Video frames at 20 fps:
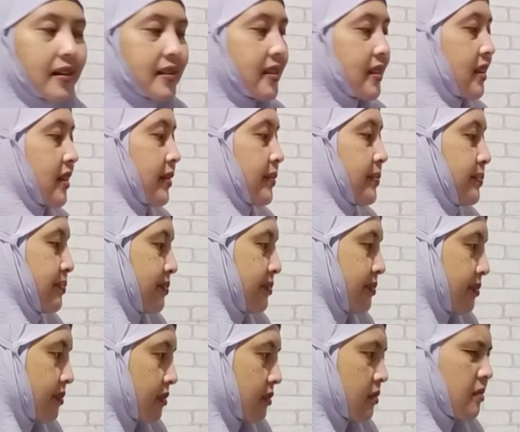asli
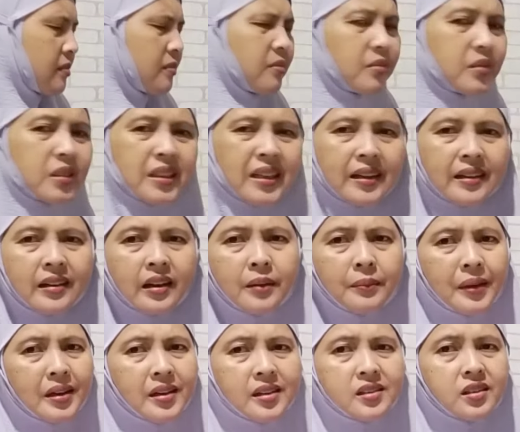dan
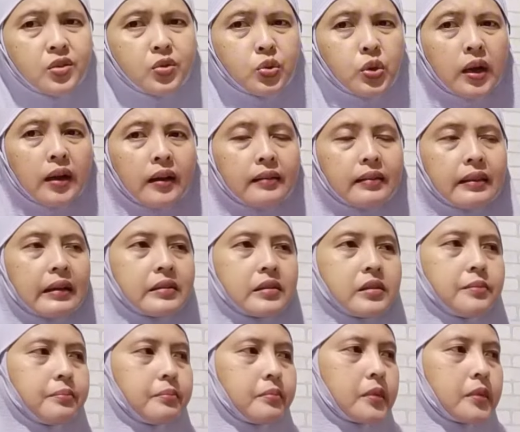manisnya juga nggak tajam